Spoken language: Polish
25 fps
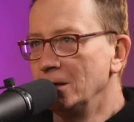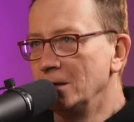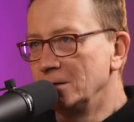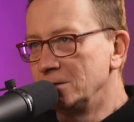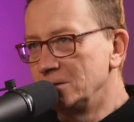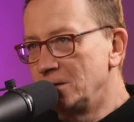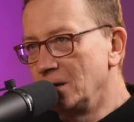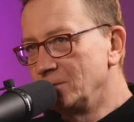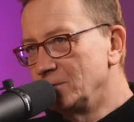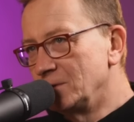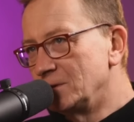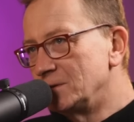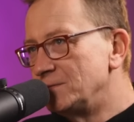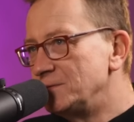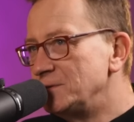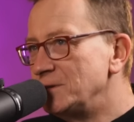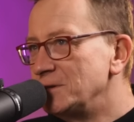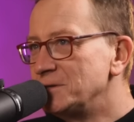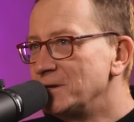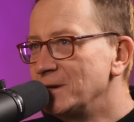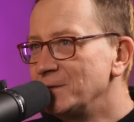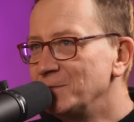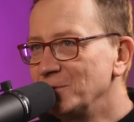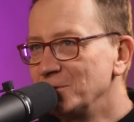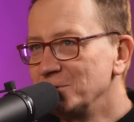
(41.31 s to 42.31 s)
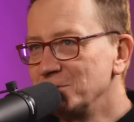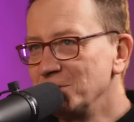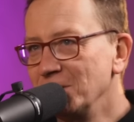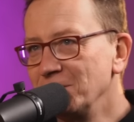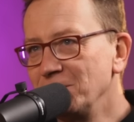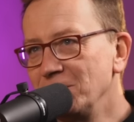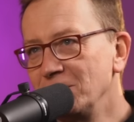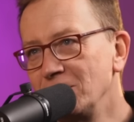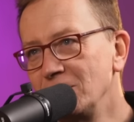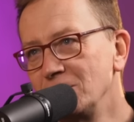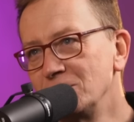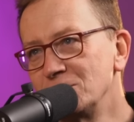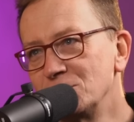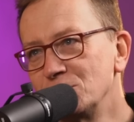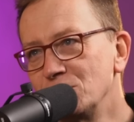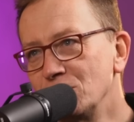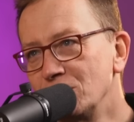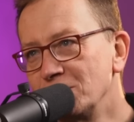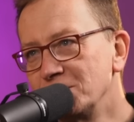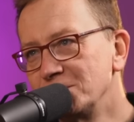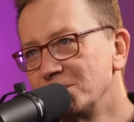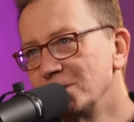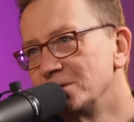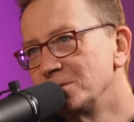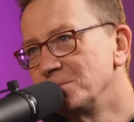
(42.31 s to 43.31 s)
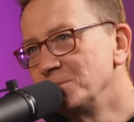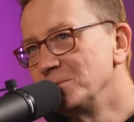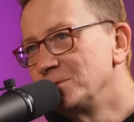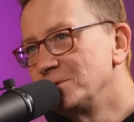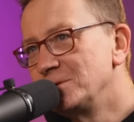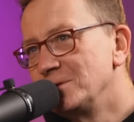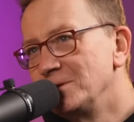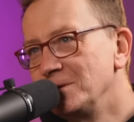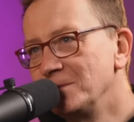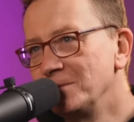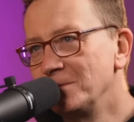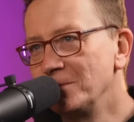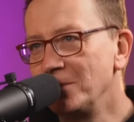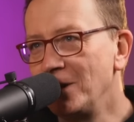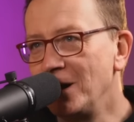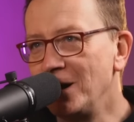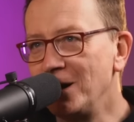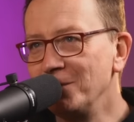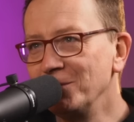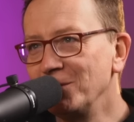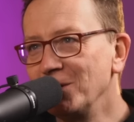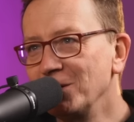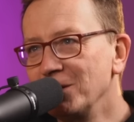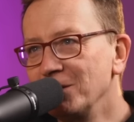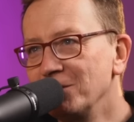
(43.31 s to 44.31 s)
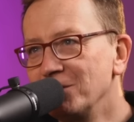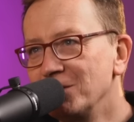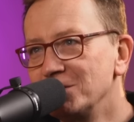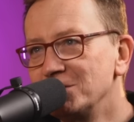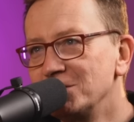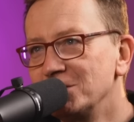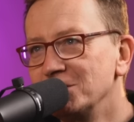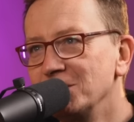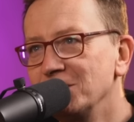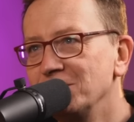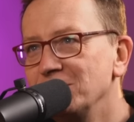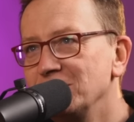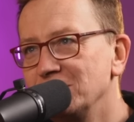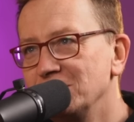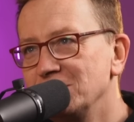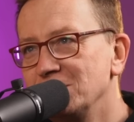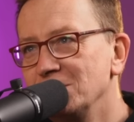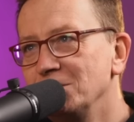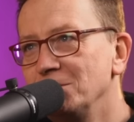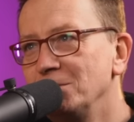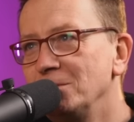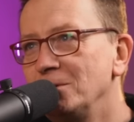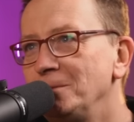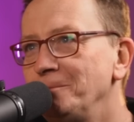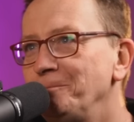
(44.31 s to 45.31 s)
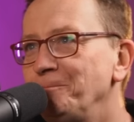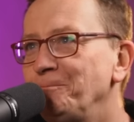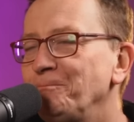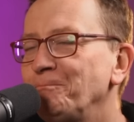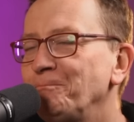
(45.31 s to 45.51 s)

Ciemność, widzę ciemność, jak wołał Sztur w seksmisji. Mam takie wrażenie, wiesz co, bo